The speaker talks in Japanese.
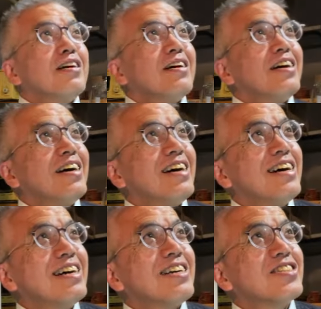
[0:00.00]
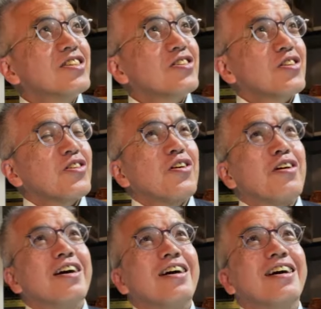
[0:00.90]
えー、ちょっと
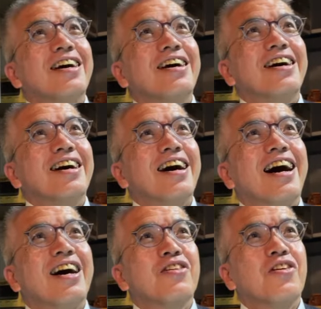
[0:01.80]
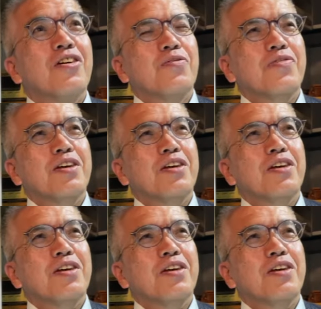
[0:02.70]
あの